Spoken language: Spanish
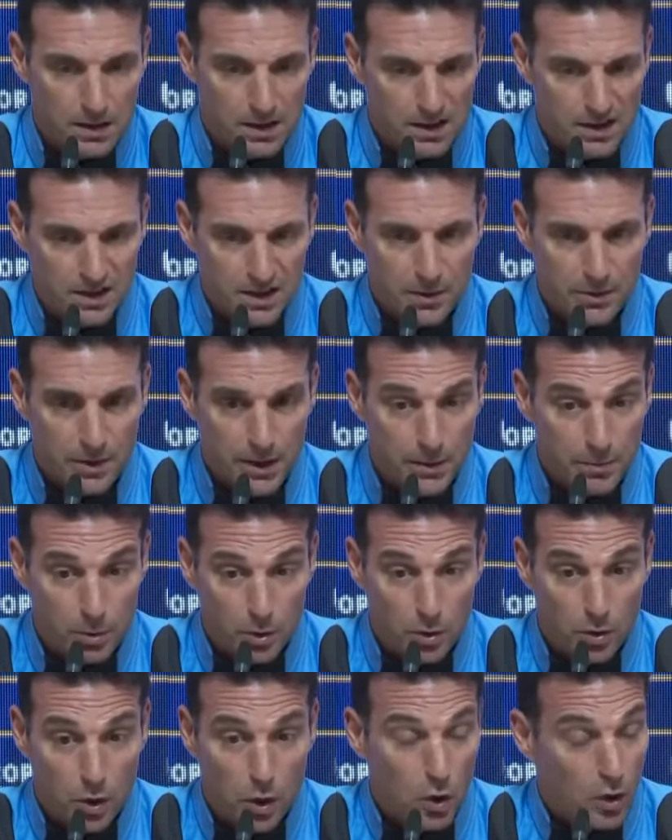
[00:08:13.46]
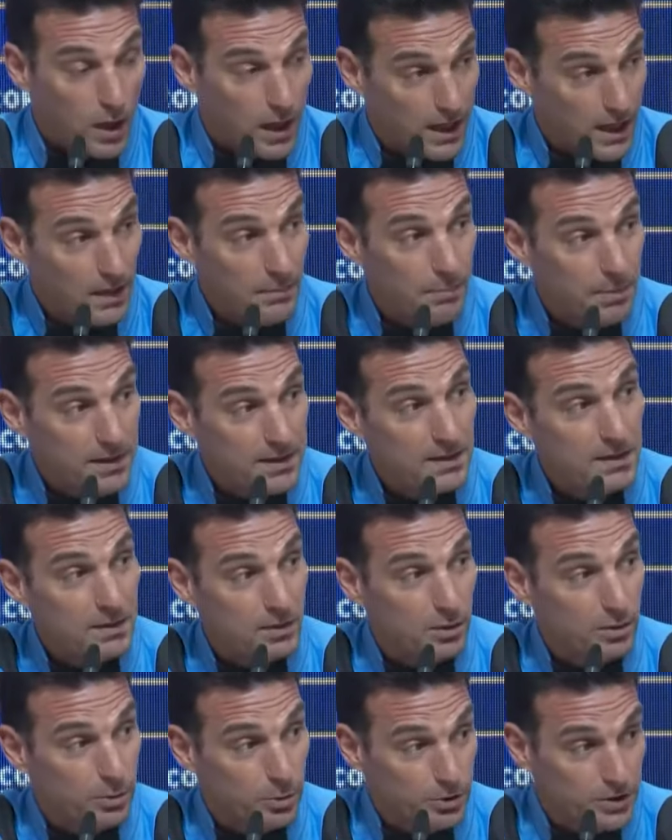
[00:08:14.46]
ya veremos. Ojalá pase lo
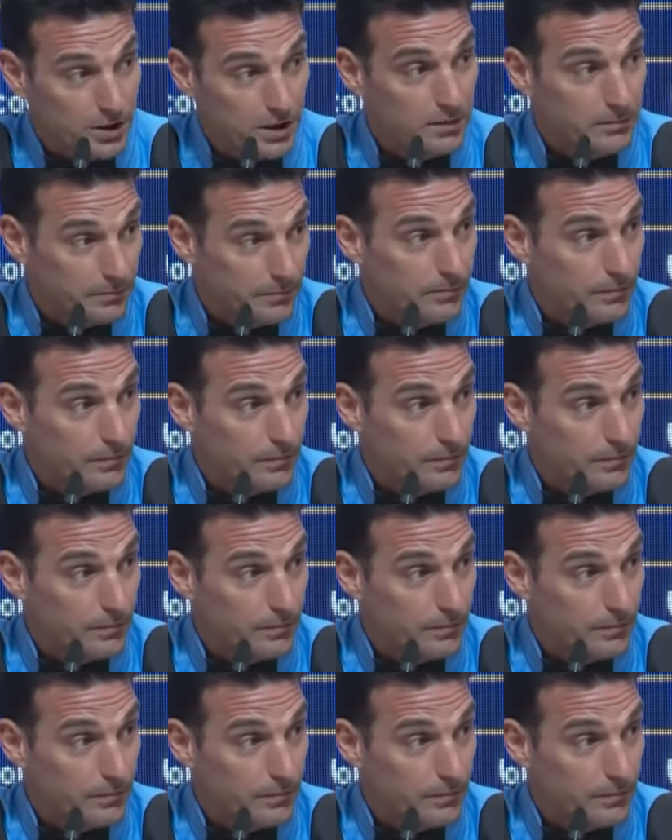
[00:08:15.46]
que vos decís.